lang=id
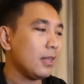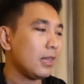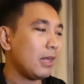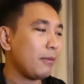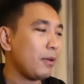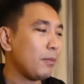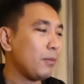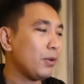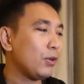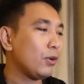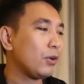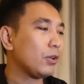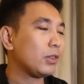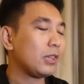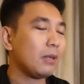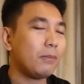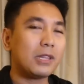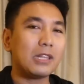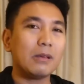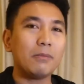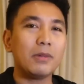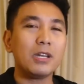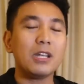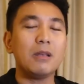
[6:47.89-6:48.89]
Tapi menurut
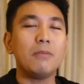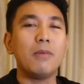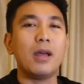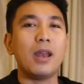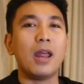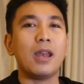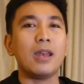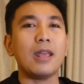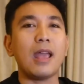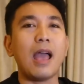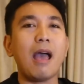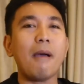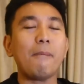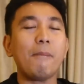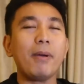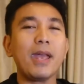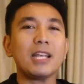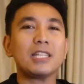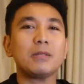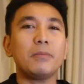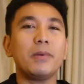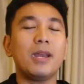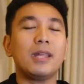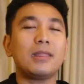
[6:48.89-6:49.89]
teman-teman gimana nih? Apa
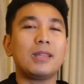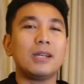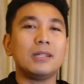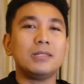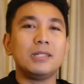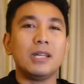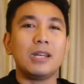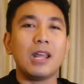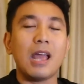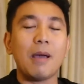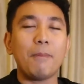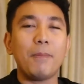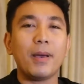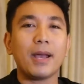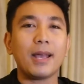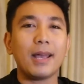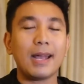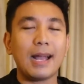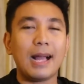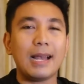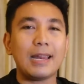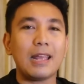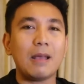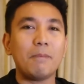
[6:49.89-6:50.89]
yang sebenarnya terjadi?
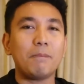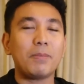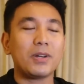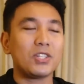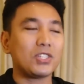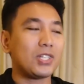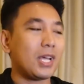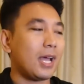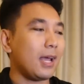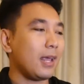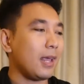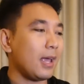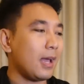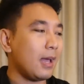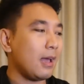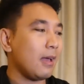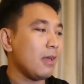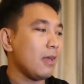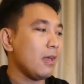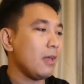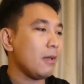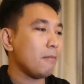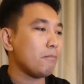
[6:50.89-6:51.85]
Apakah kalian percaya